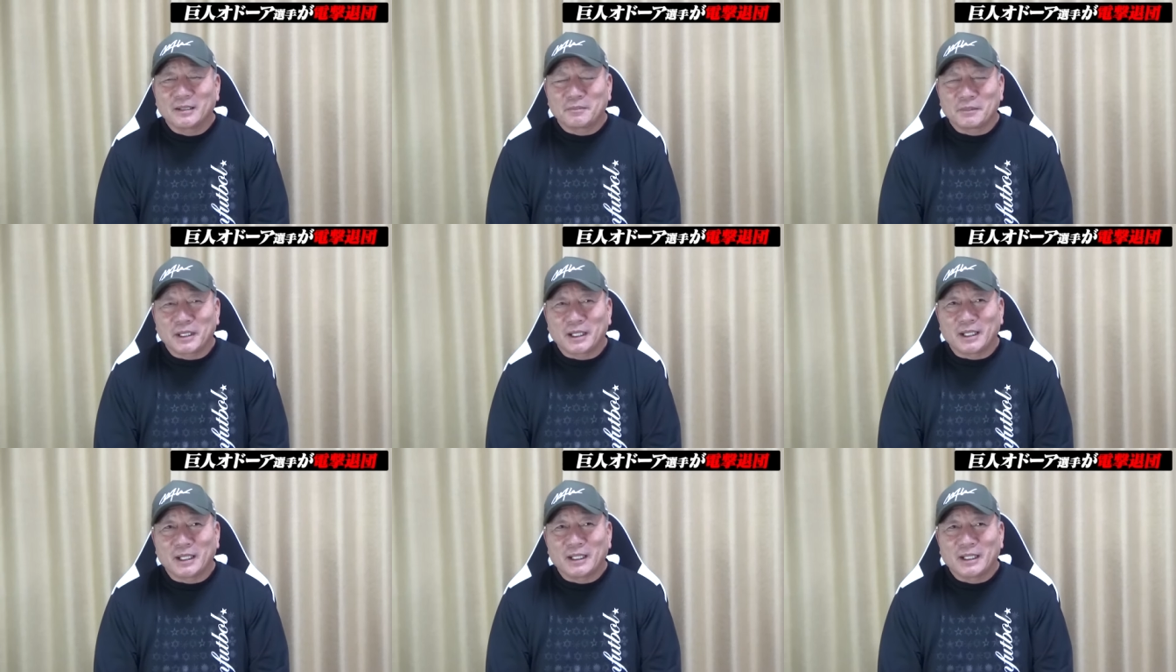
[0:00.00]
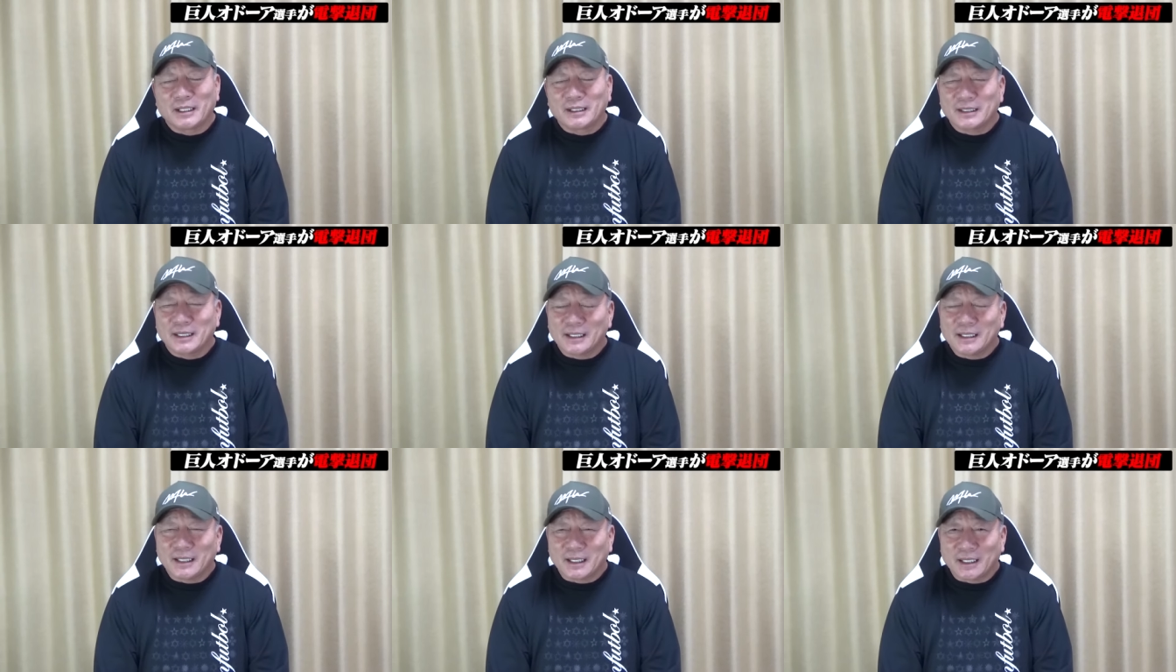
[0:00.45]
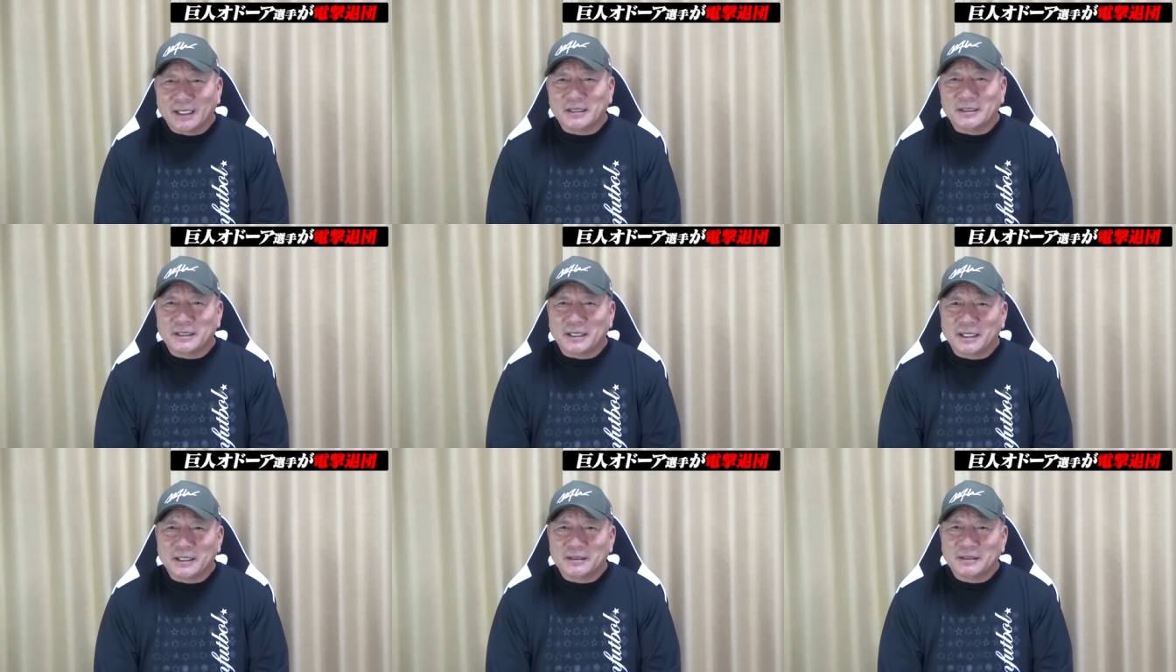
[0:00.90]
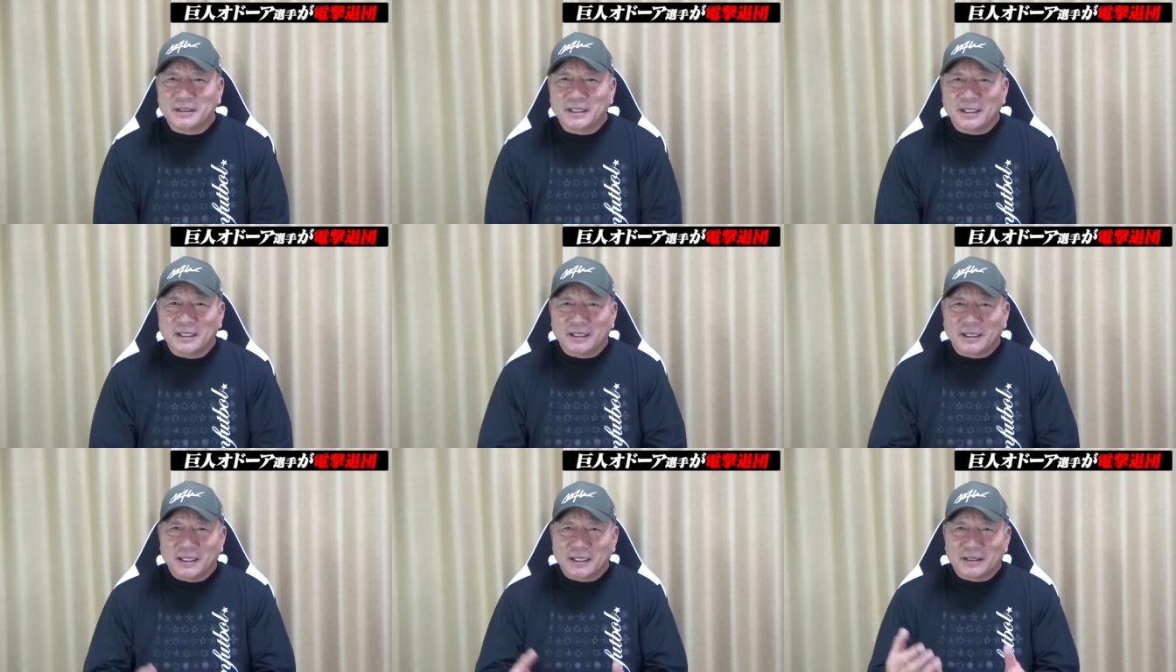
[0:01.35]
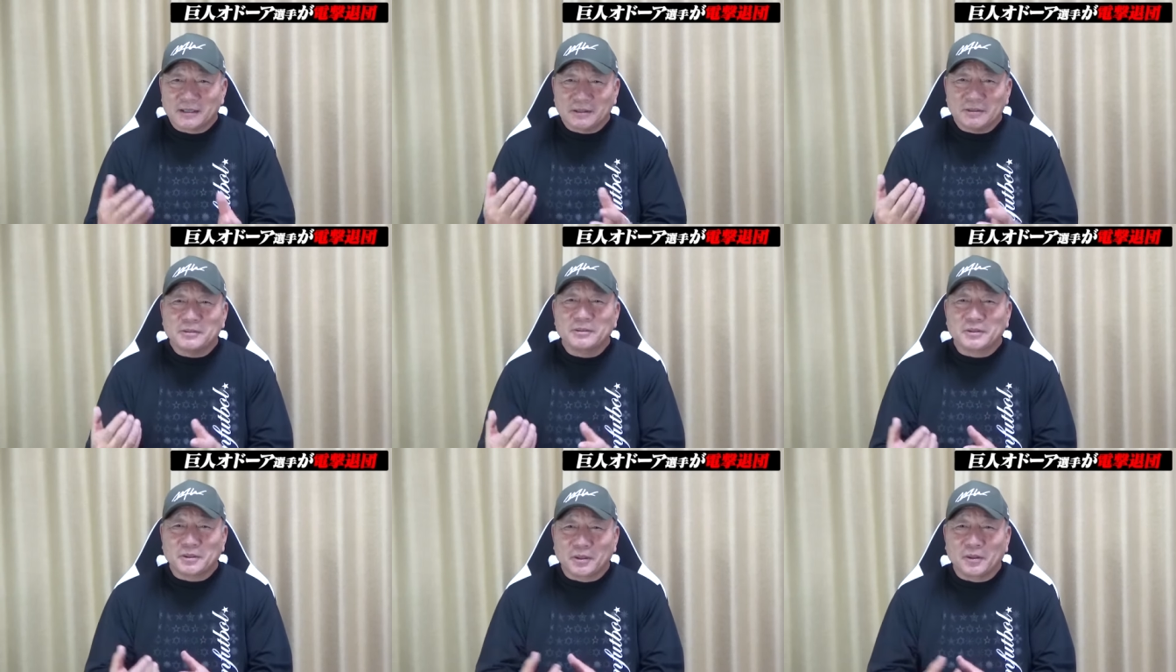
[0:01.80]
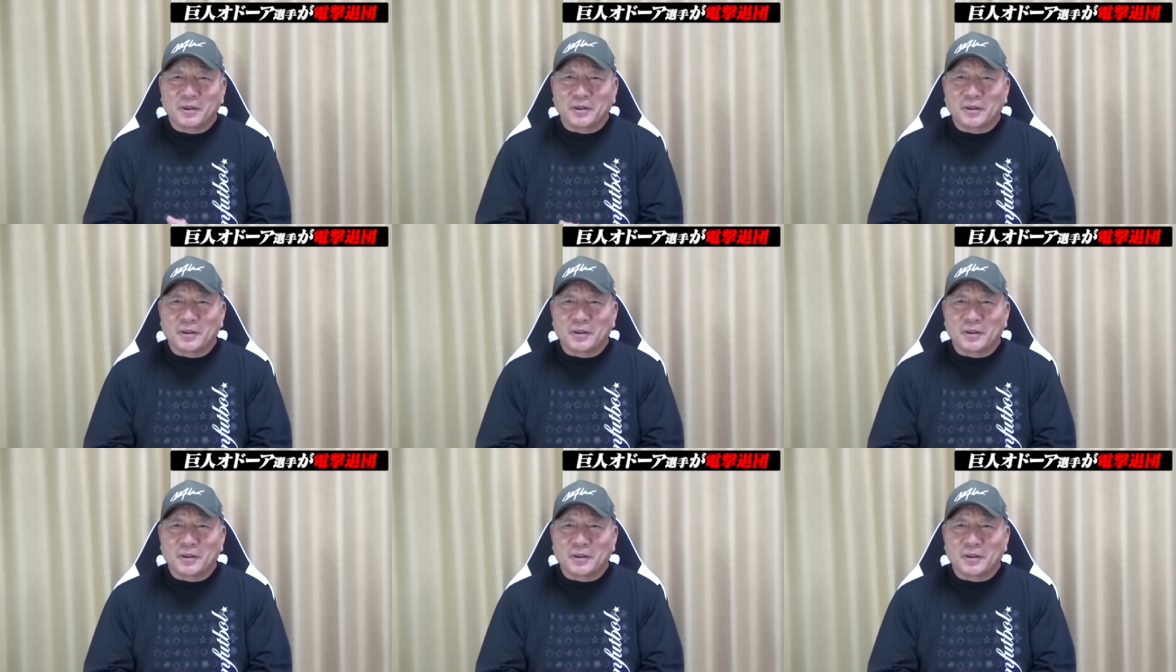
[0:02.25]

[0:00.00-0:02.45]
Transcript: まあ、ただ、ジャイアンツ側からすると、